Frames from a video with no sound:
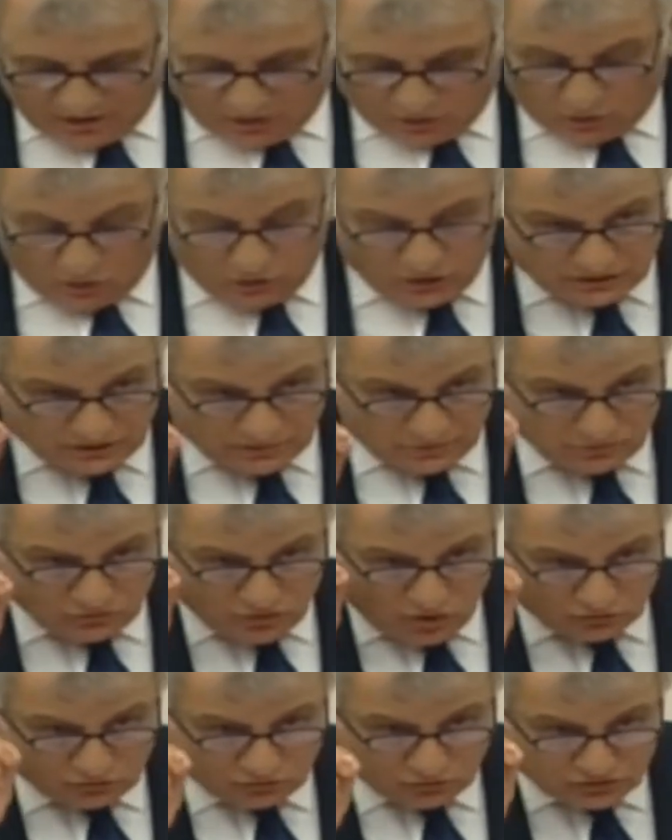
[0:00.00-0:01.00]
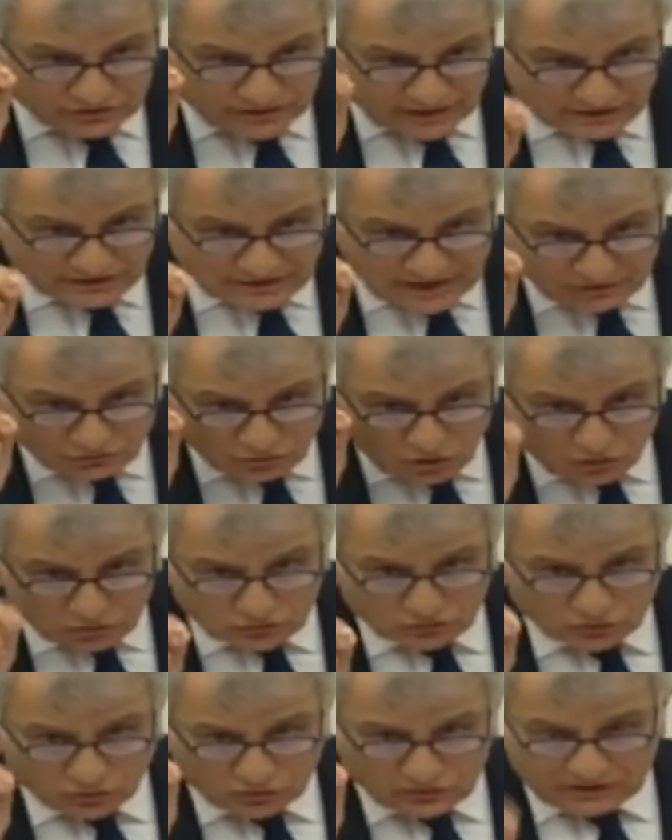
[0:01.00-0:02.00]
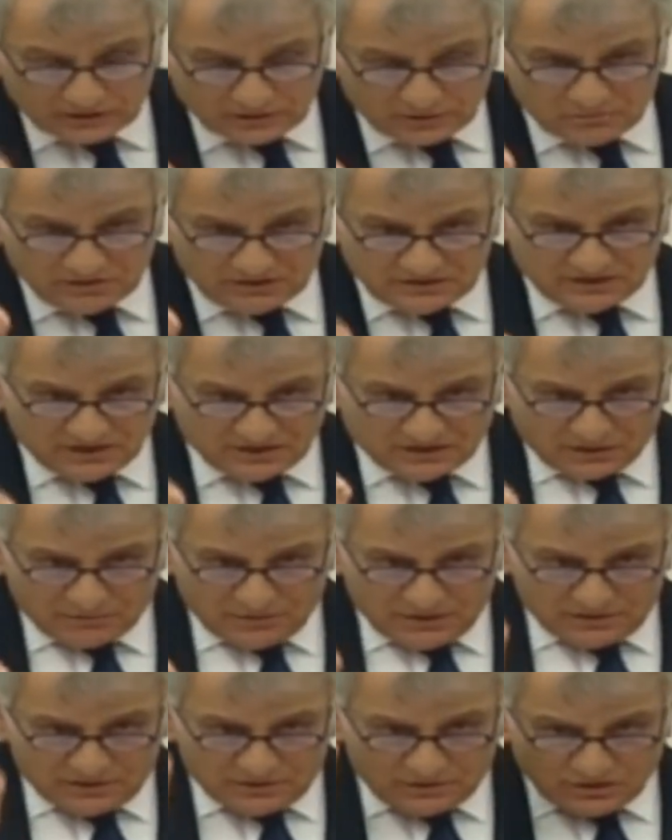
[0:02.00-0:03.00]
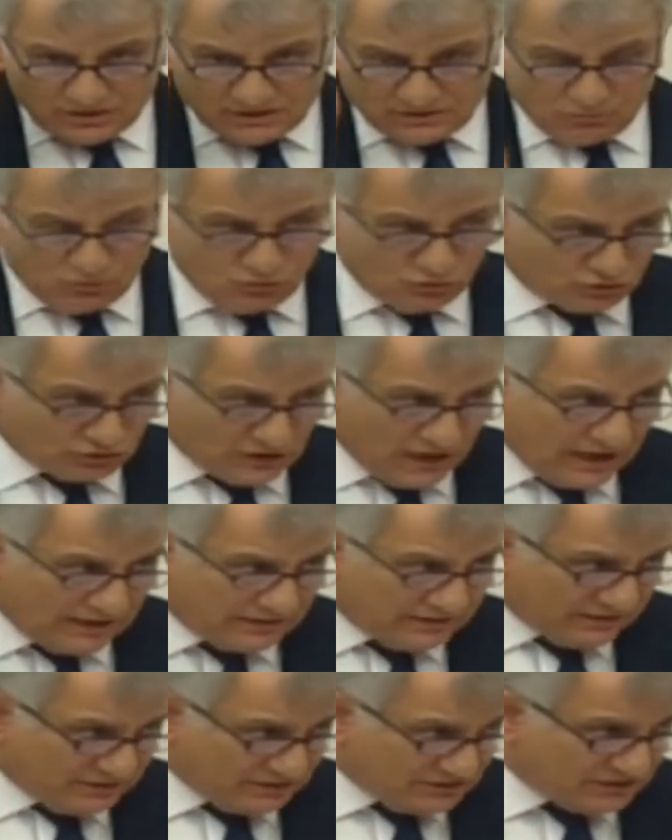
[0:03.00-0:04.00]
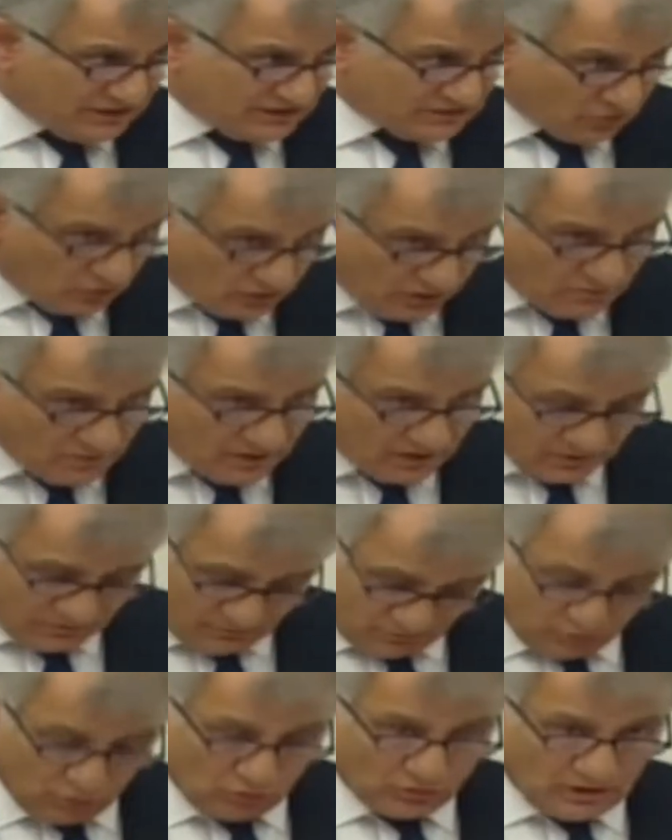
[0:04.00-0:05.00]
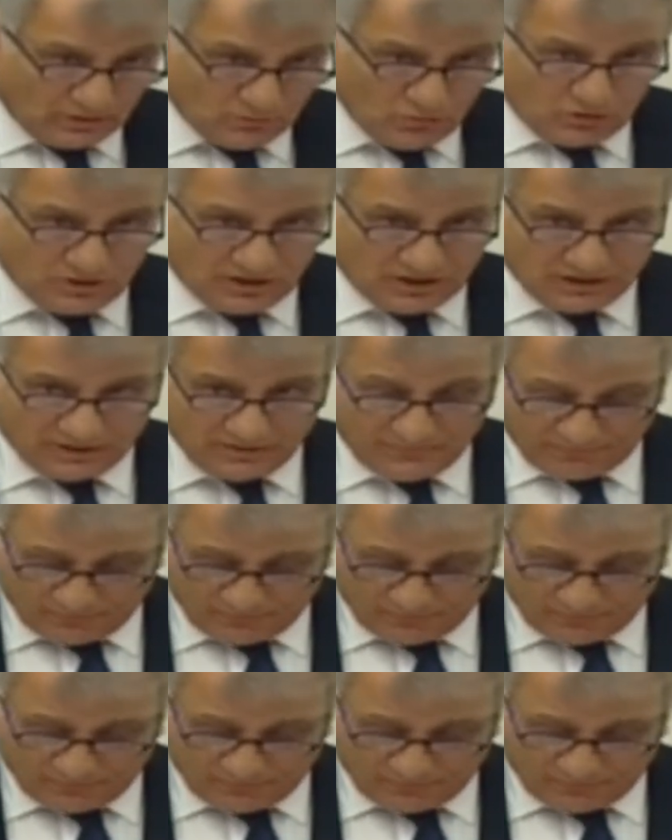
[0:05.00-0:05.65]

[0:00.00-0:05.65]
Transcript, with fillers: 12.484 doları biz 2023'te elde edeceğiz öyle mi? Program öyle.